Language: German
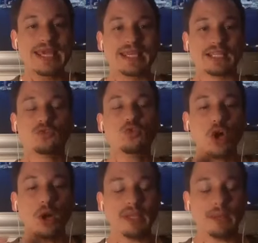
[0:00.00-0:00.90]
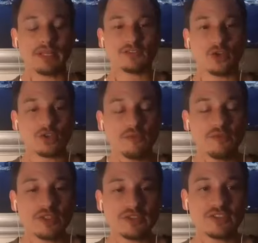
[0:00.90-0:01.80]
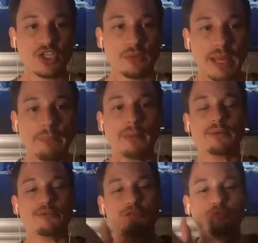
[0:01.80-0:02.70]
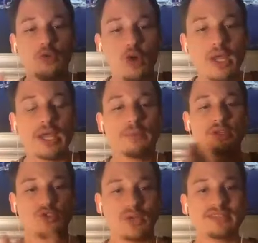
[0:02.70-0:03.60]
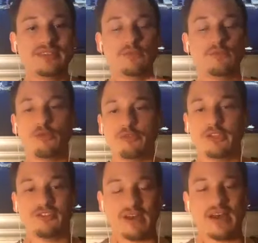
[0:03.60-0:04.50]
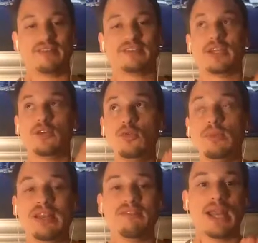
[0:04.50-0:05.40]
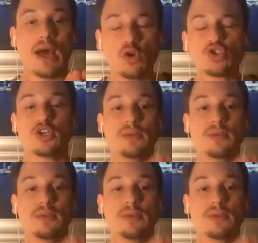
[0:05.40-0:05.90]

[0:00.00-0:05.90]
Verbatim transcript: Dazu kommt aber, dass Dr. Vincent Giampapa, bevor er mit Jeunesse involviert war, was ja nun mittlerweile auch schon